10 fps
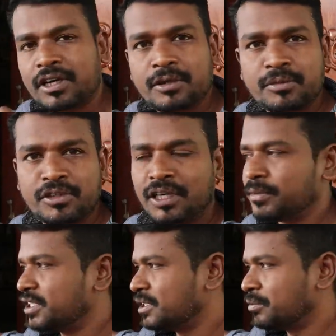ஒரு ரெண்டு மூணு
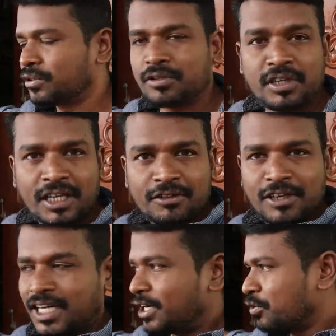நாள் மெடிசன் போடணும்
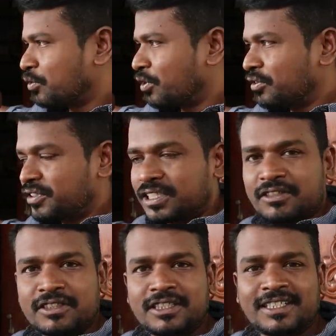அதுக்குள்ளே யாரும் குடம்
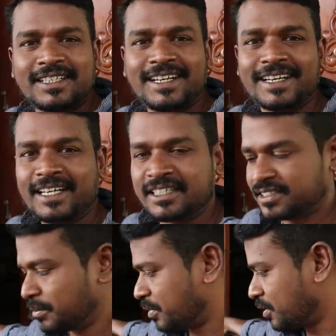வித்துட்டு வந்துட்டுருக்குறாங்க
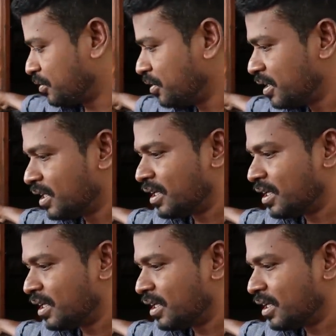டிஸ்டர்ப் ஆகும்